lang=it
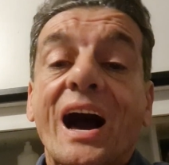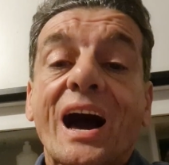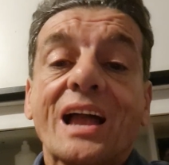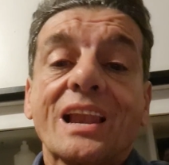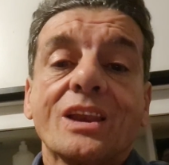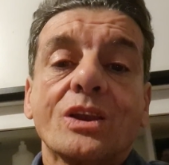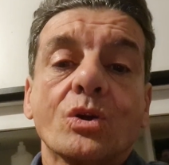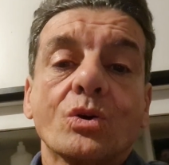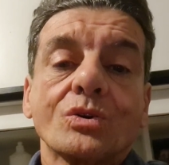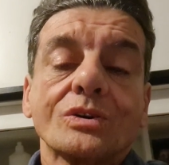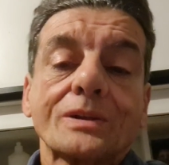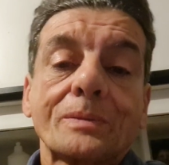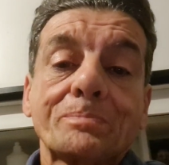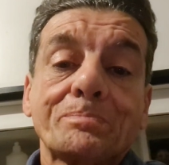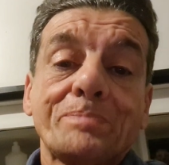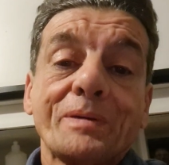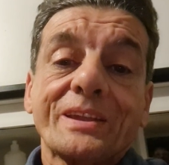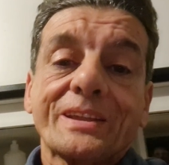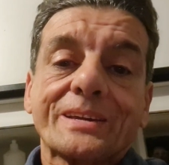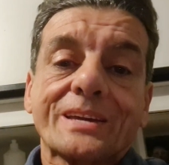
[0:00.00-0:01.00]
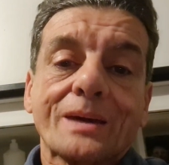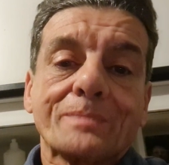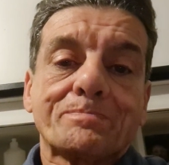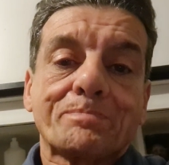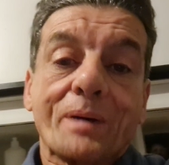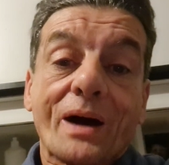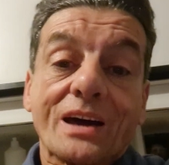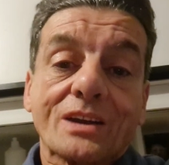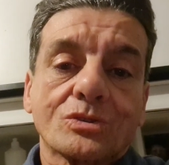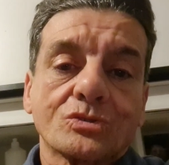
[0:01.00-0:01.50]
Allora,
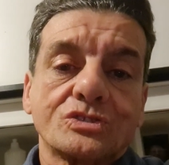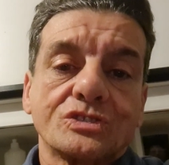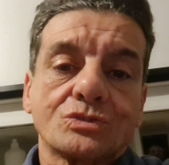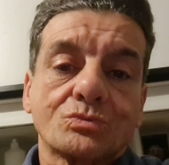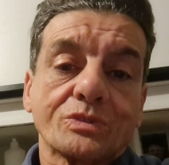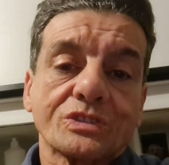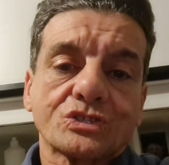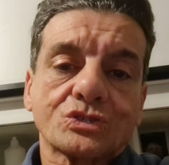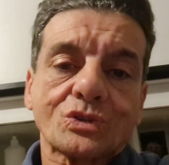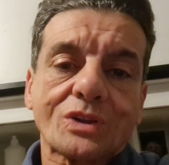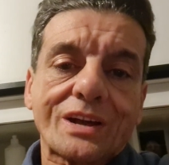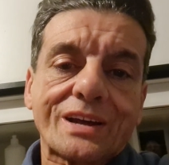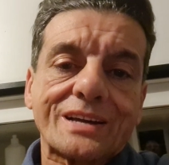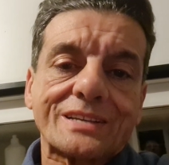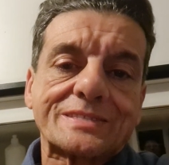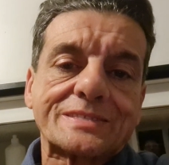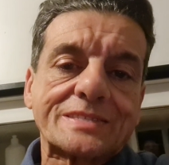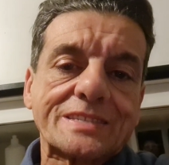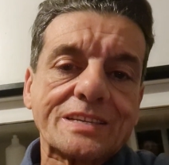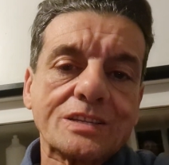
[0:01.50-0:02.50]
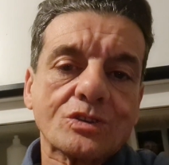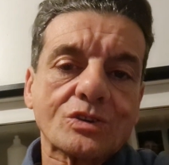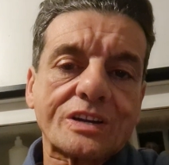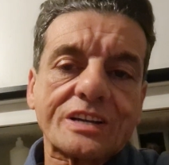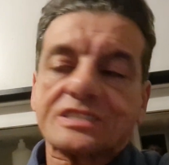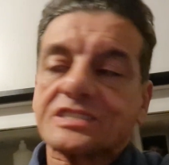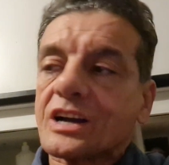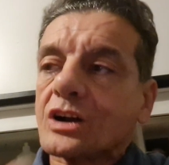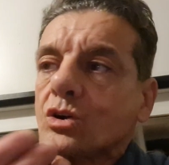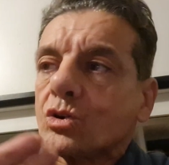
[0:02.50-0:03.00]
perché parlo di questo ragazzino
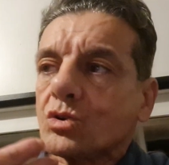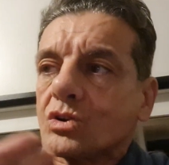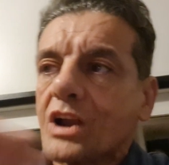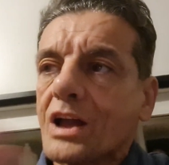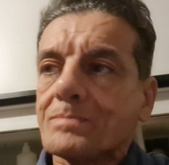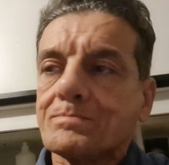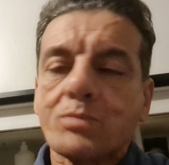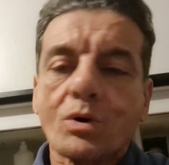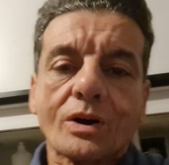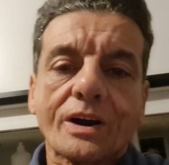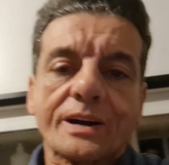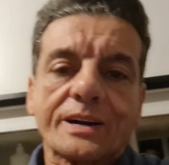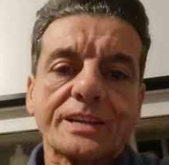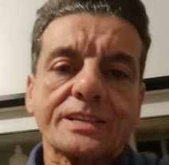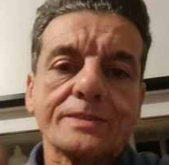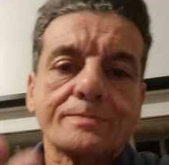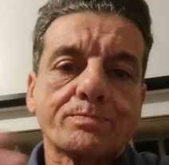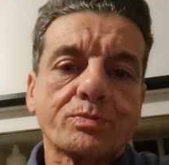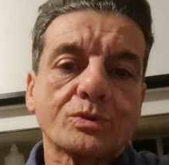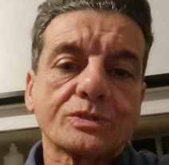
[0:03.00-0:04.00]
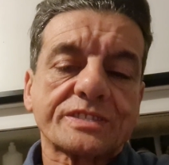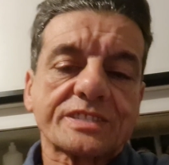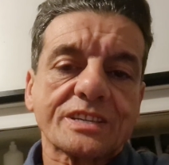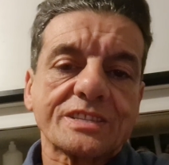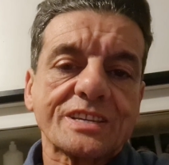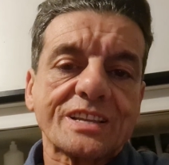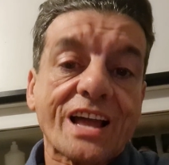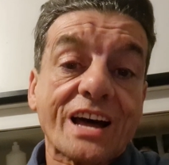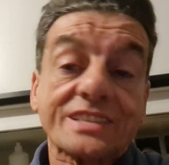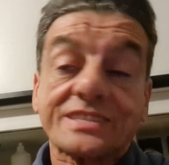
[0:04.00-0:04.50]
che c'è ancora la bocca che gli
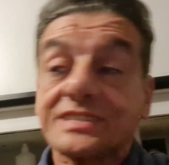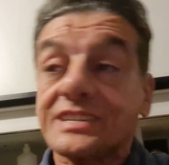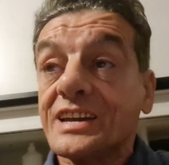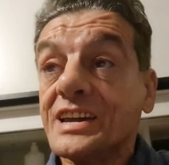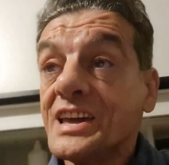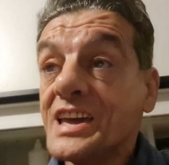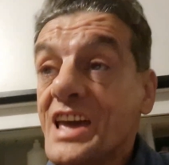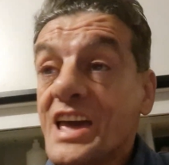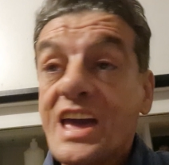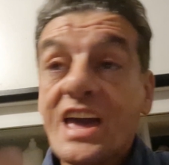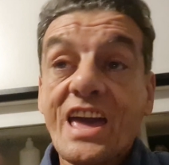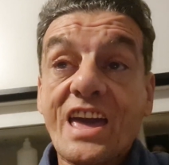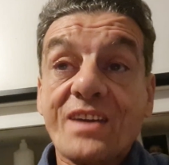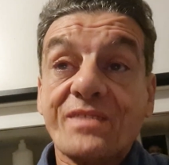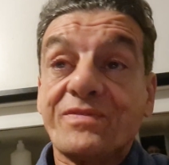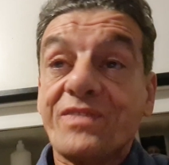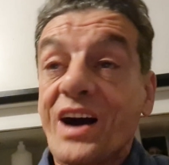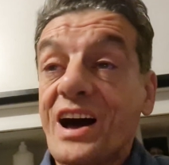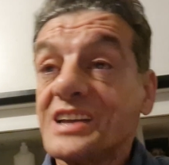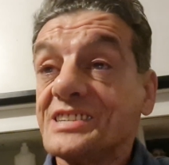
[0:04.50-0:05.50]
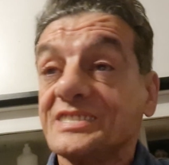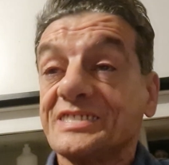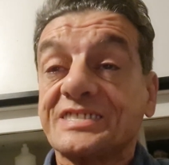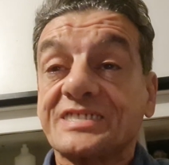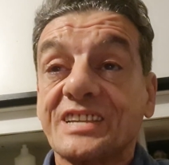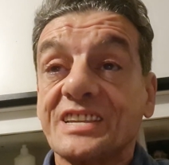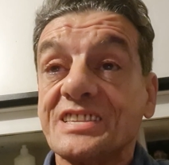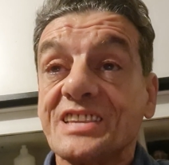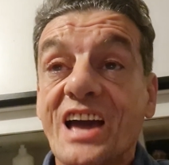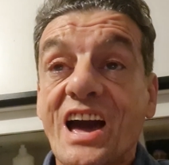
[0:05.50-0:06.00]
puzza di latte e va a
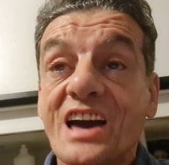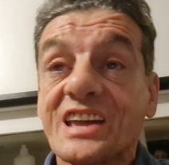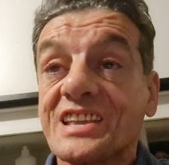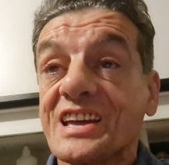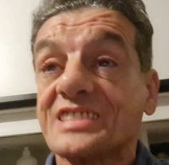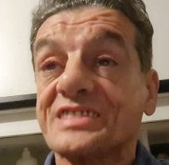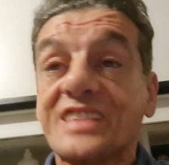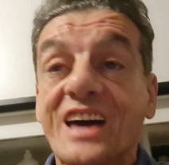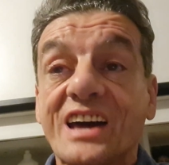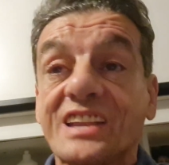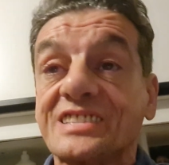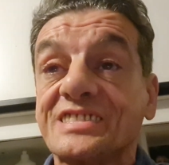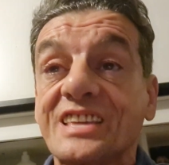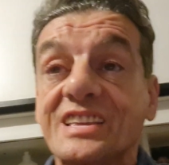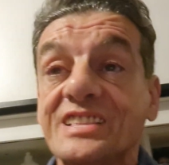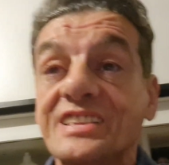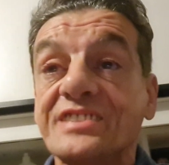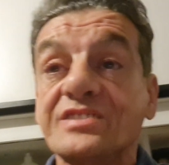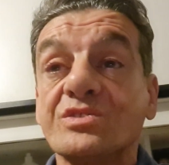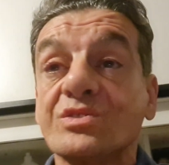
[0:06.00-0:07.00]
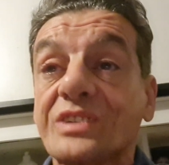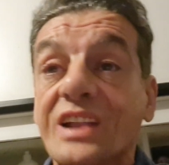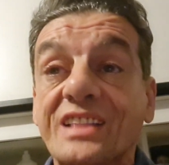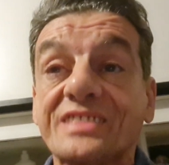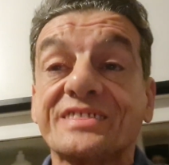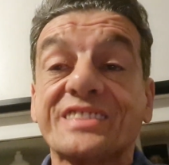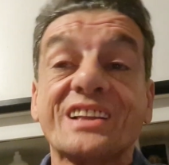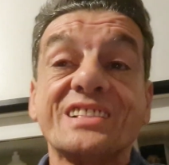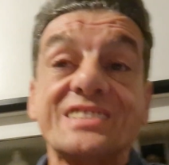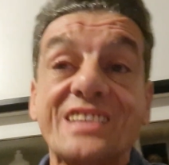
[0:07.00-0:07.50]
insegnare a dare degli
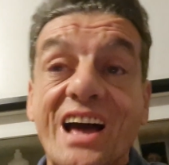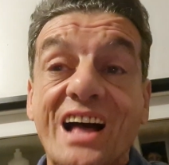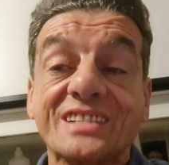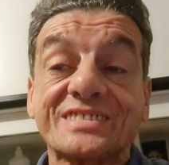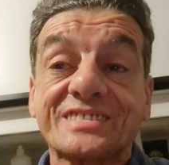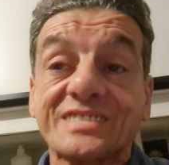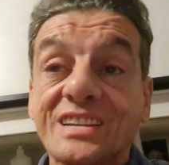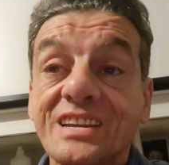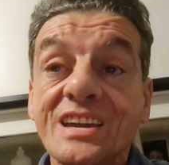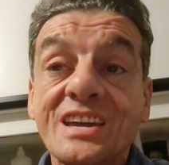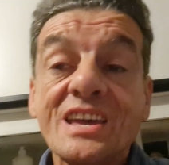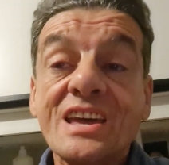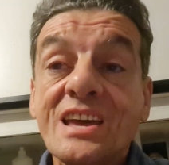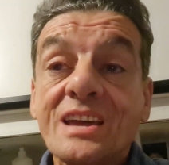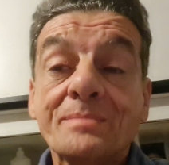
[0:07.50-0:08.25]
ignoranti agli altri,